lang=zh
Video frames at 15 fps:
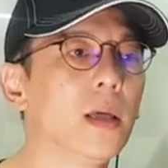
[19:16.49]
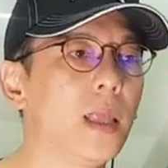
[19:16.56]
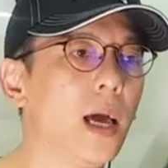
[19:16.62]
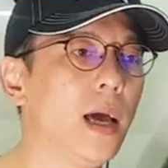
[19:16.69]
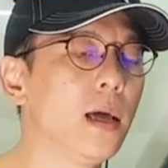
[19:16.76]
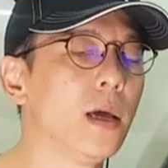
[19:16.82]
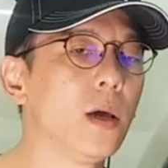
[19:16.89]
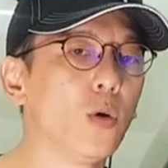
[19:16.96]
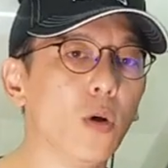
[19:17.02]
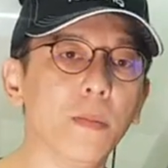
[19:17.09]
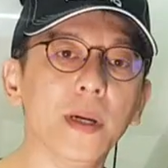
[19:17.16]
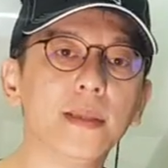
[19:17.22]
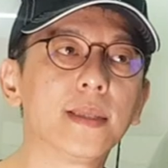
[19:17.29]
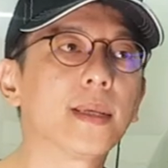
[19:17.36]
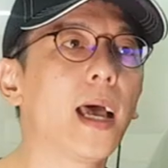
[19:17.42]
那我
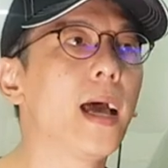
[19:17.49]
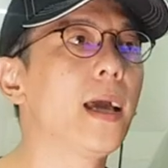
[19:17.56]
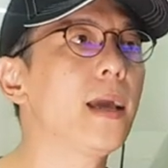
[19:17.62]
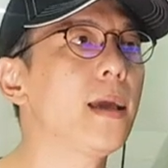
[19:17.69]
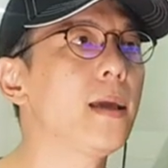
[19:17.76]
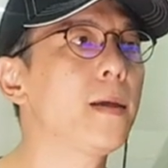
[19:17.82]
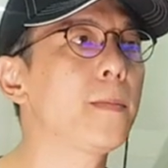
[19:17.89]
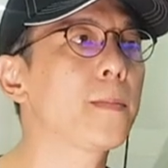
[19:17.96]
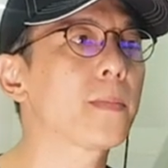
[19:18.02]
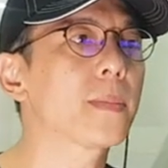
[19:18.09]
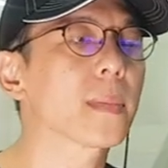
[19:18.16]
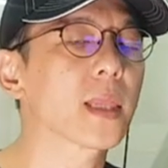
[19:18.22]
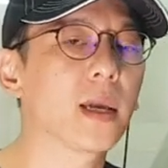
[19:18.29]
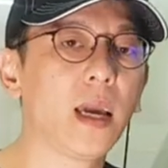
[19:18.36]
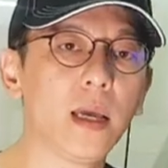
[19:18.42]
们在
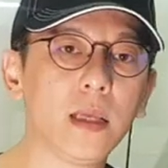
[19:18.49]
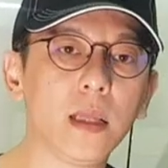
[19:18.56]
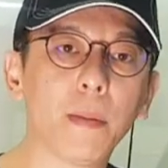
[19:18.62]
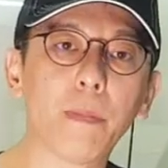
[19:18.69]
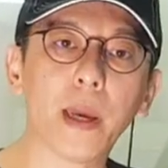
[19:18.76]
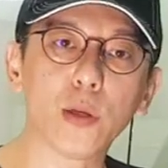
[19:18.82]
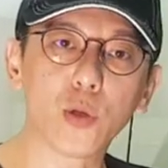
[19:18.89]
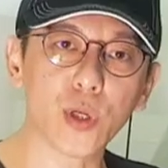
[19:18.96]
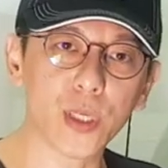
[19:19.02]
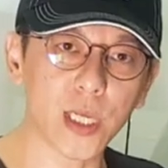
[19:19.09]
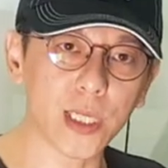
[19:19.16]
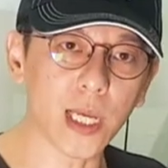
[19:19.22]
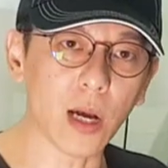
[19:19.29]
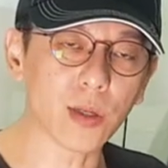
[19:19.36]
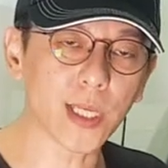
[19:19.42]
KT 的北区
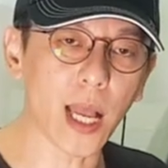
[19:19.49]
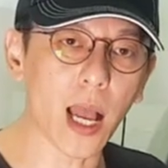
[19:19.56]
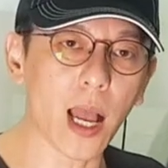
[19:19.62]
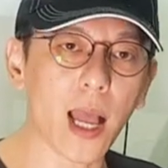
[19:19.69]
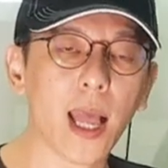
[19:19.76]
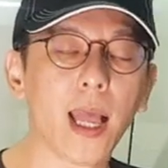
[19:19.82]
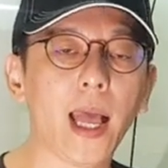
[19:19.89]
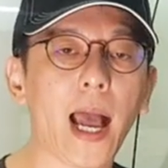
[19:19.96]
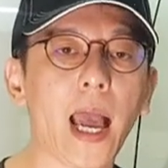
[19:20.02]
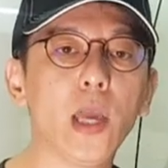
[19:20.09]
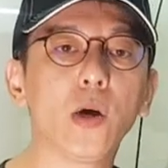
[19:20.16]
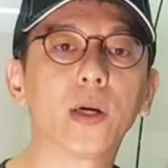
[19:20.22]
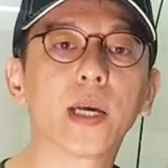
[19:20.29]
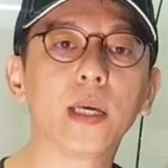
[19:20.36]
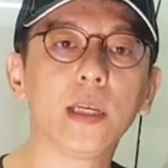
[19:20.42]
经销商，还
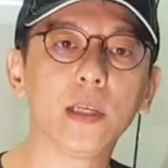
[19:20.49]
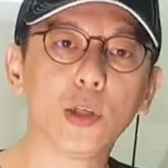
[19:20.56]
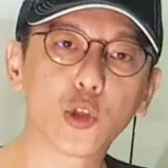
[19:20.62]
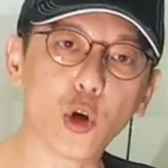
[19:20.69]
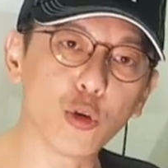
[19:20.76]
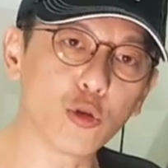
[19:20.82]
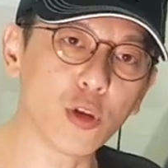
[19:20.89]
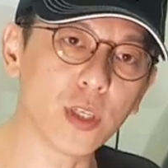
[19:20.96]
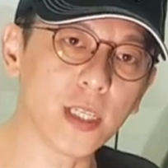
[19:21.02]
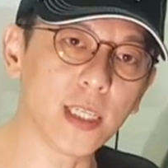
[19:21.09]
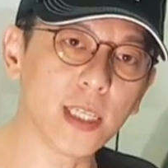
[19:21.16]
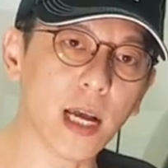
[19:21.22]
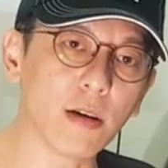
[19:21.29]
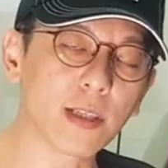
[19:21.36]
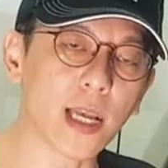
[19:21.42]
有 KT 的中区
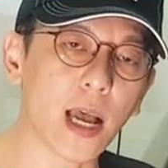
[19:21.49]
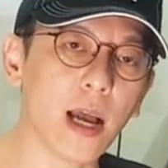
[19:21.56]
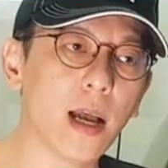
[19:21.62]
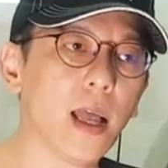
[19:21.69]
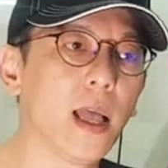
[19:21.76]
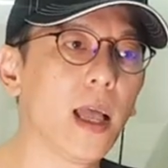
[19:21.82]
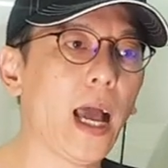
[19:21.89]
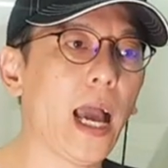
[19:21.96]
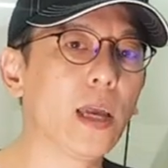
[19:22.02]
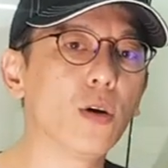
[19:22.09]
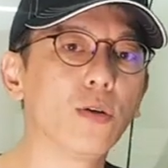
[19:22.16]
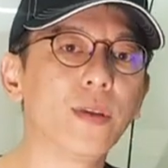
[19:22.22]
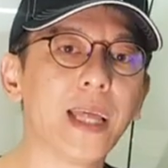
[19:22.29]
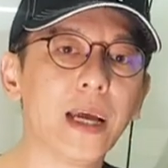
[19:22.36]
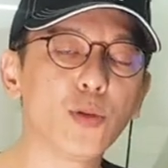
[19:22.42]
经销商，还
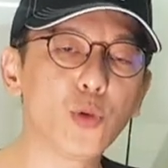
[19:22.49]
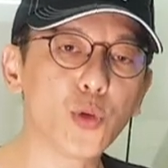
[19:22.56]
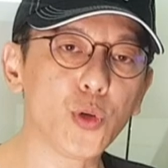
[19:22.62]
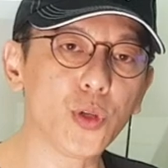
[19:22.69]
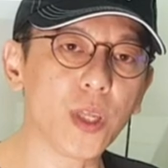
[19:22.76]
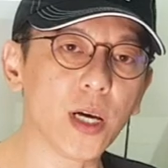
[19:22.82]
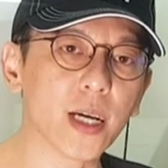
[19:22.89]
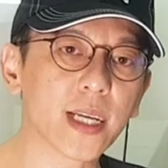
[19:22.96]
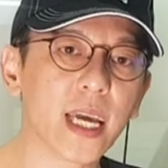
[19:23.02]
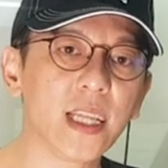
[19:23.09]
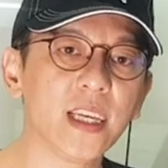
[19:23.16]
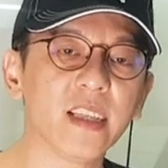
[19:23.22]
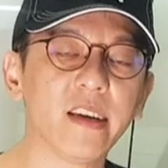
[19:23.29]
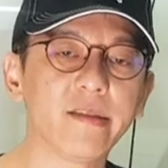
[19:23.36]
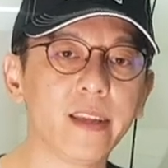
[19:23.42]
有南区的
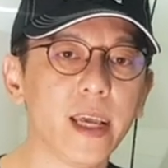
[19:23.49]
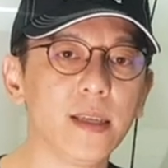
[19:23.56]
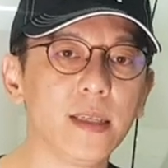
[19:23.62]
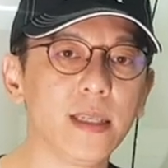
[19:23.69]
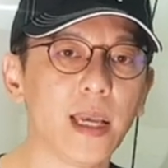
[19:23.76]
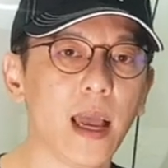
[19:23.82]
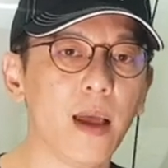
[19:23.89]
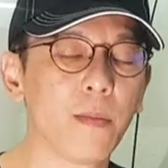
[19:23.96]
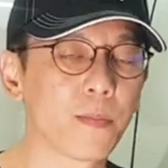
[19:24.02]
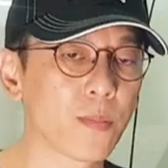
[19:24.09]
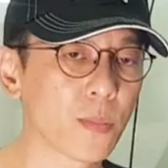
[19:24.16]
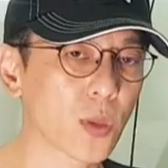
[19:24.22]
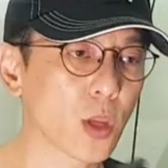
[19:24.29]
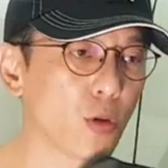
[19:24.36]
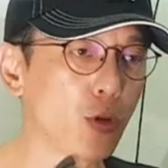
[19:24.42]
KT 的店家，
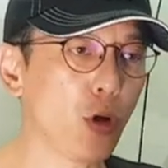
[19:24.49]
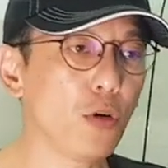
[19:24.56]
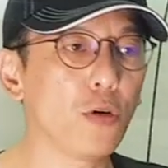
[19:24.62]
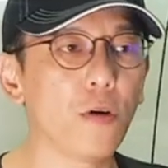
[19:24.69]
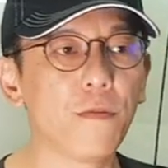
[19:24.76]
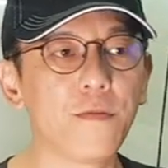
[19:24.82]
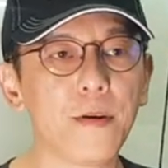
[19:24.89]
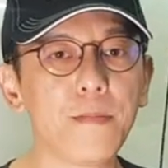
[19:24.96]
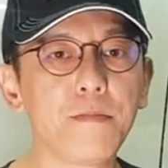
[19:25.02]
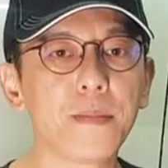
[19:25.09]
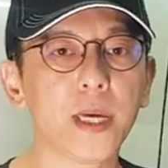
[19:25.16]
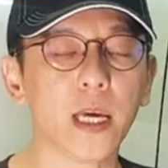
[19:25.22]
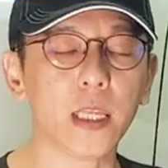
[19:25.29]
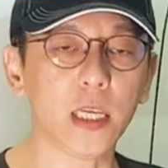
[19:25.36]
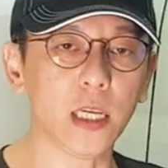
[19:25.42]
都有分
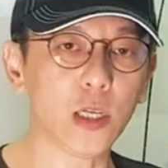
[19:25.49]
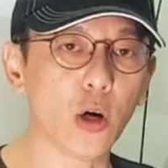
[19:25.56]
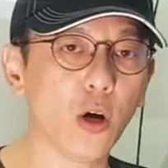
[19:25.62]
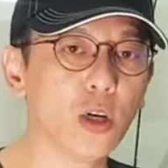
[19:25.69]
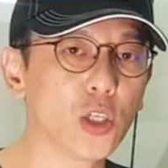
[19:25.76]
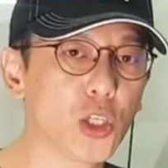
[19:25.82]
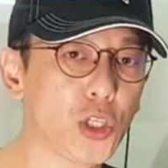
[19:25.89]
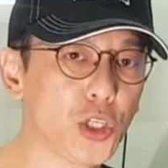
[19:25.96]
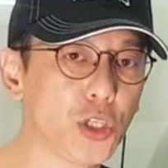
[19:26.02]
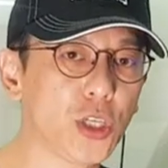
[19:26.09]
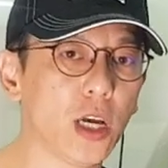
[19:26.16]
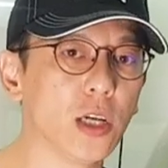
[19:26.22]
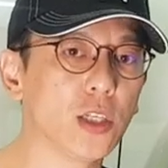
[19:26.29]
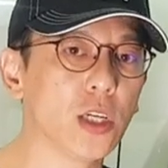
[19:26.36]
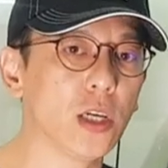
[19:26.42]
别提供试
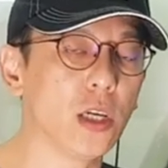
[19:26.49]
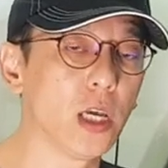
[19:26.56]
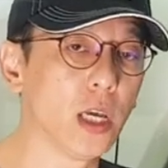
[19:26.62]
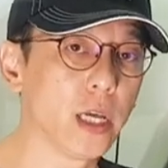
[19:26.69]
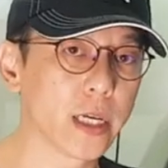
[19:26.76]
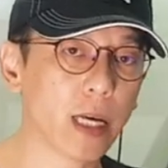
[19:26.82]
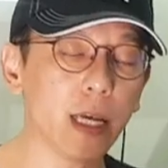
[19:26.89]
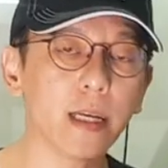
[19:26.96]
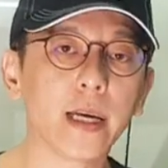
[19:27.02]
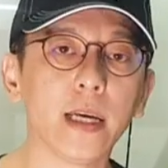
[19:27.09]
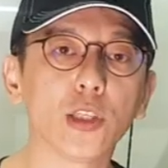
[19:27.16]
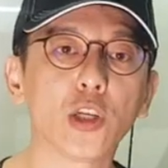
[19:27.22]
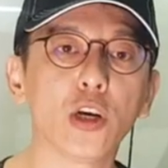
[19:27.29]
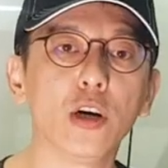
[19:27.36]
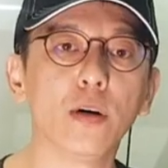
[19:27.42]
乘车。可以
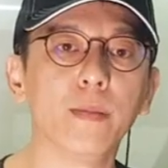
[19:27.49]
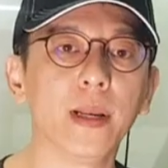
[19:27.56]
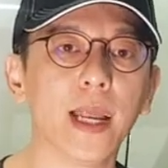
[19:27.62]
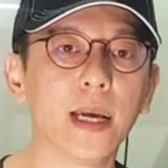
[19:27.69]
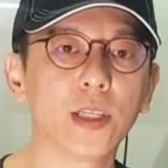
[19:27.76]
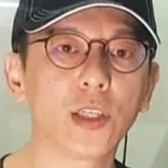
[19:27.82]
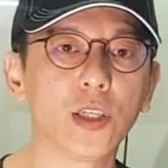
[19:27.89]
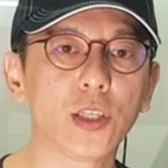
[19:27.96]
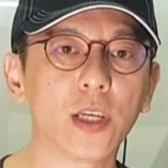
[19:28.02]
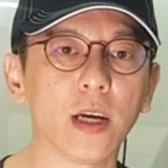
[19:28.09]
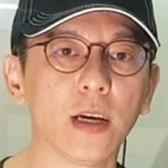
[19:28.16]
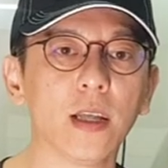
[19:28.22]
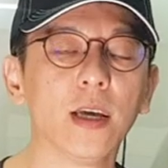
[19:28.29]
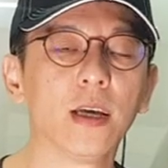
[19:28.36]
给车友们来试乘，